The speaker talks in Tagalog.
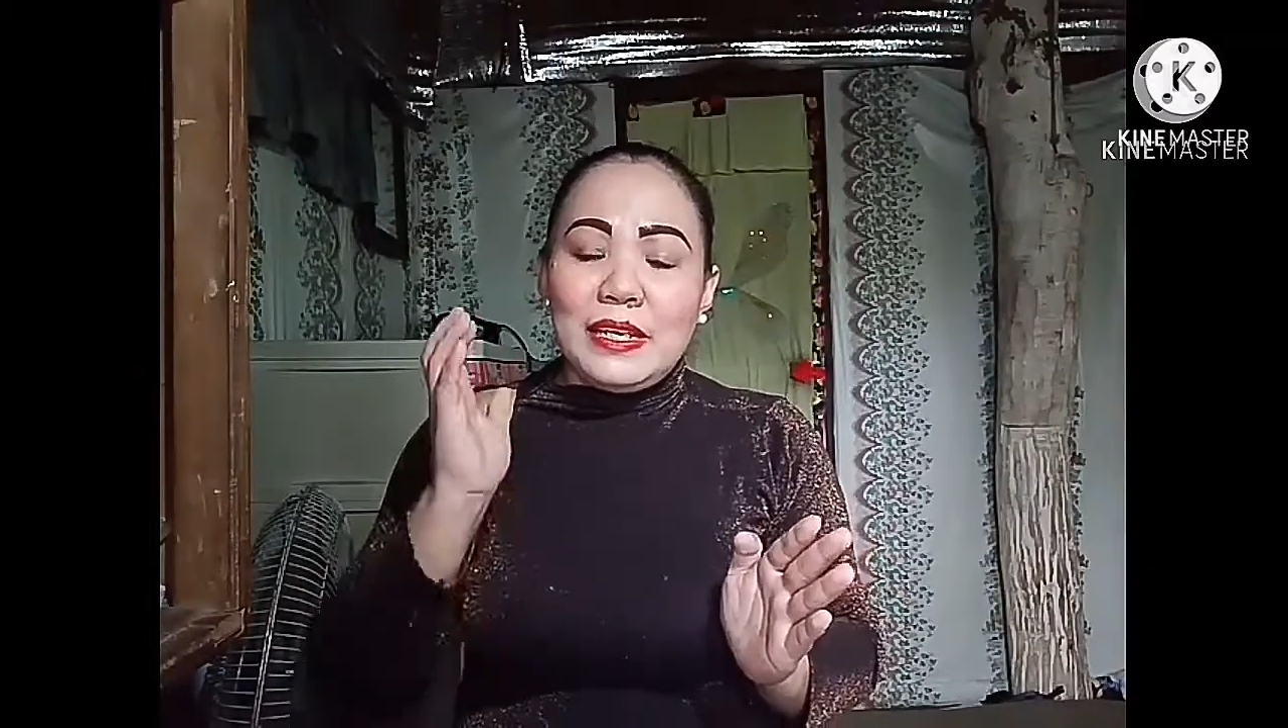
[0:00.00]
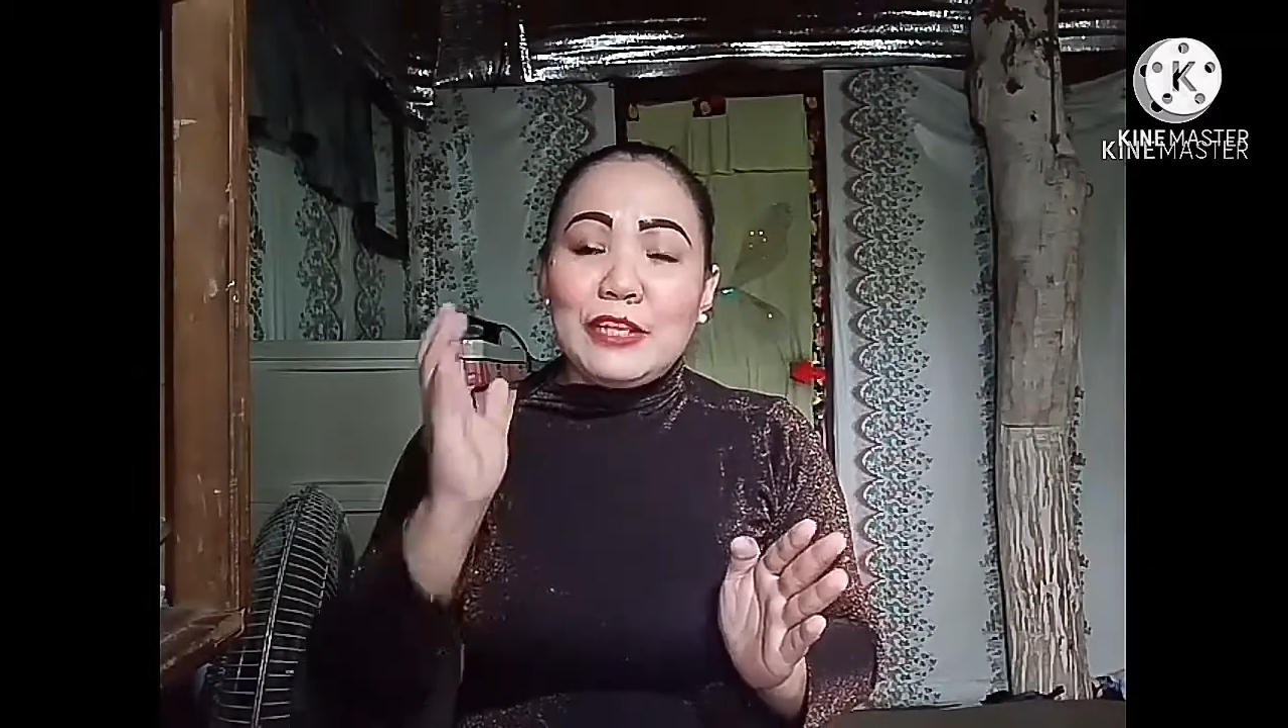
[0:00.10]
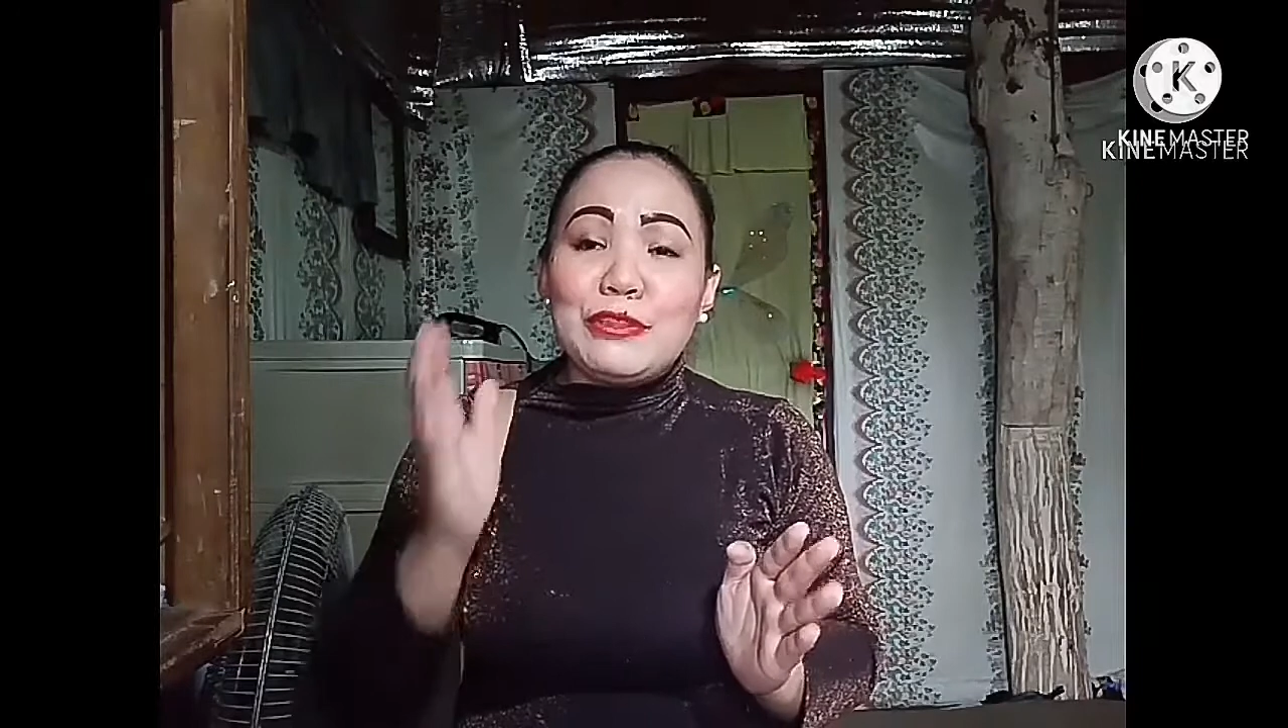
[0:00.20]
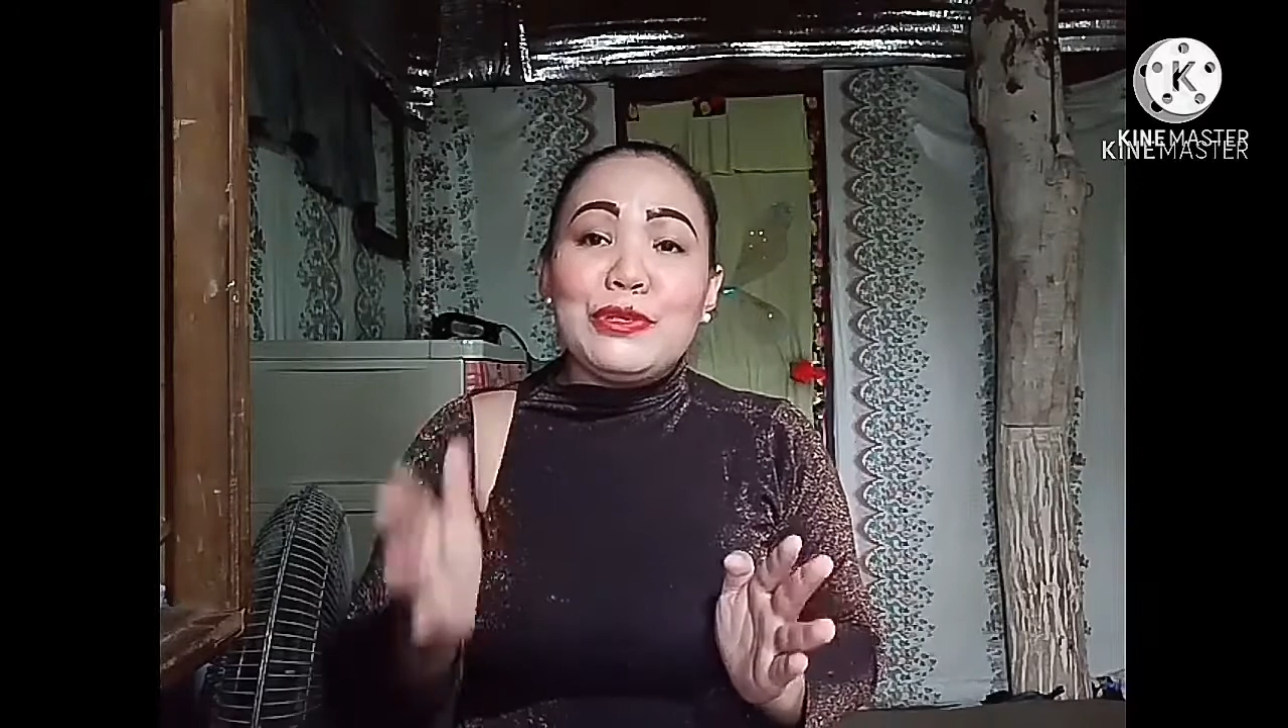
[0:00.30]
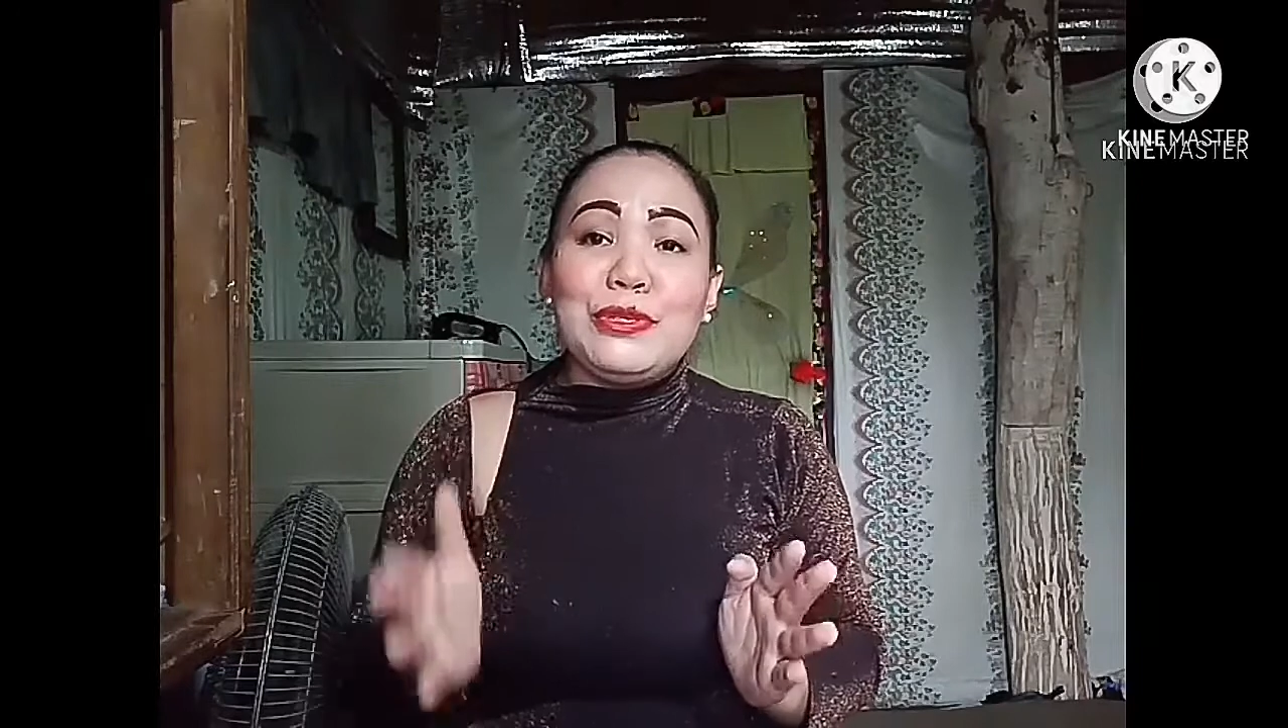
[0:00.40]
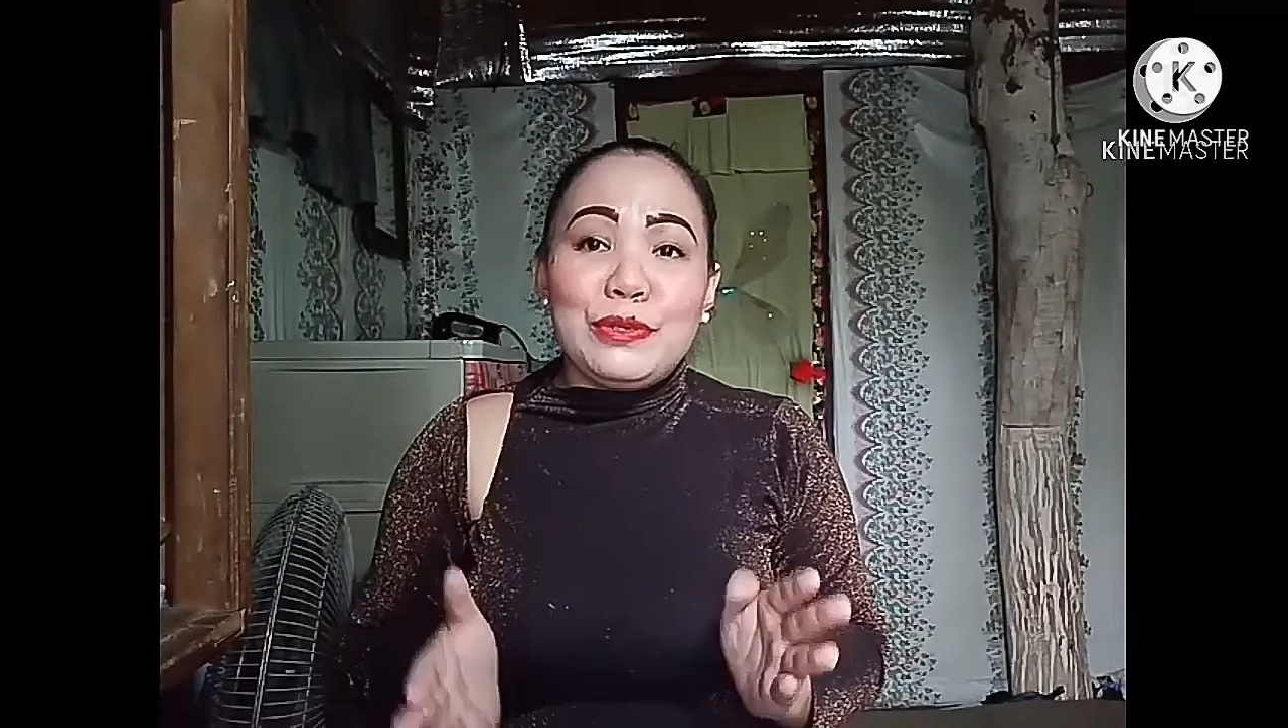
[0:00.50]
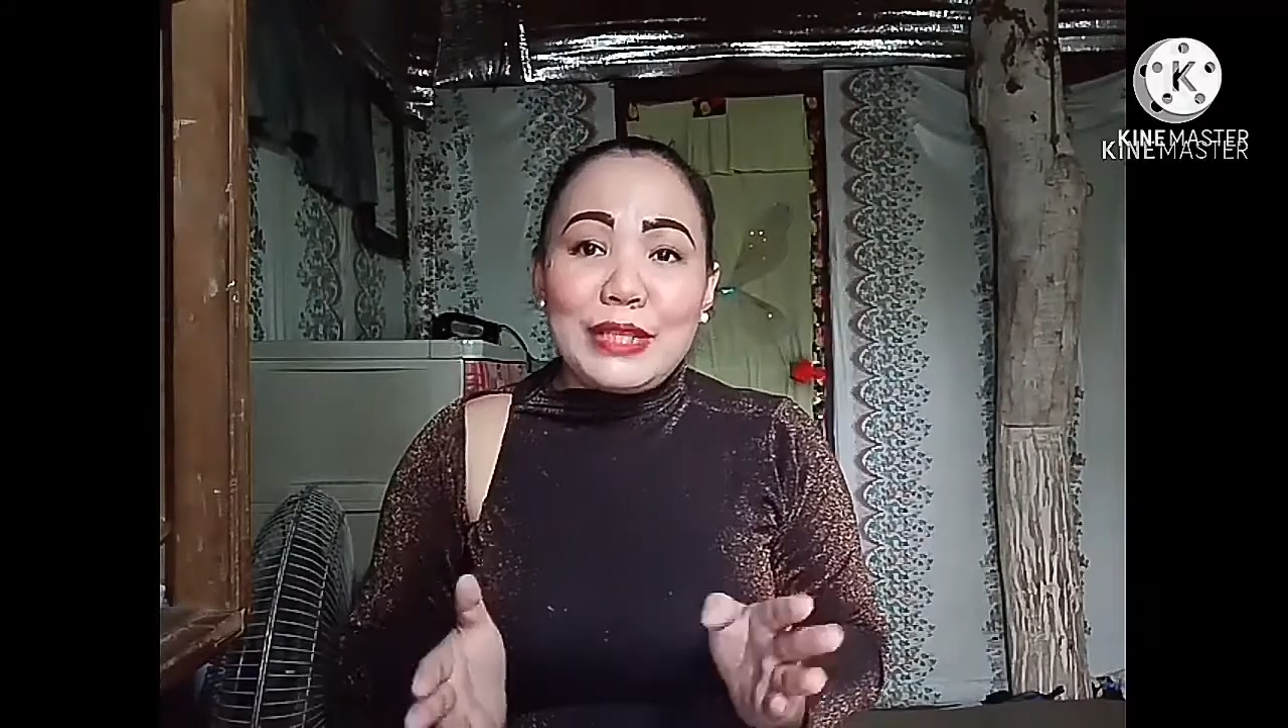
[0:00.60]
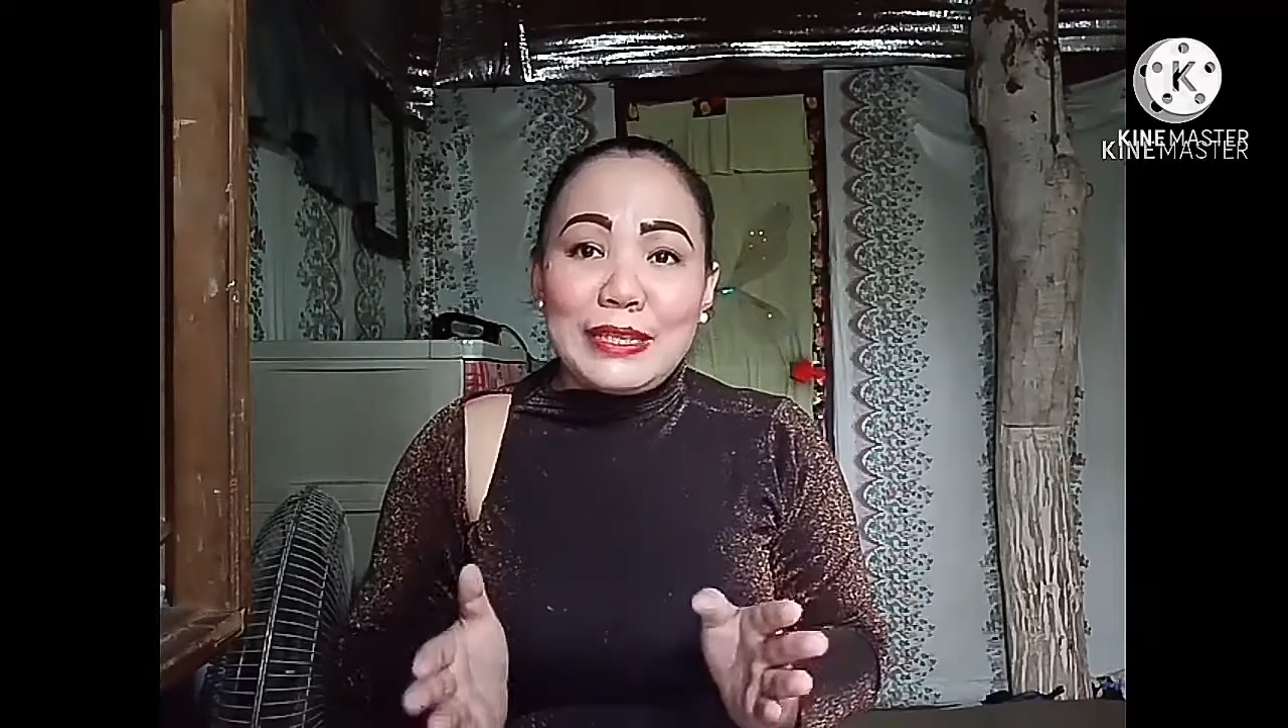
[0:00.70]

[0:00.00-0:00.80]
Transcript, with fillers: ito yung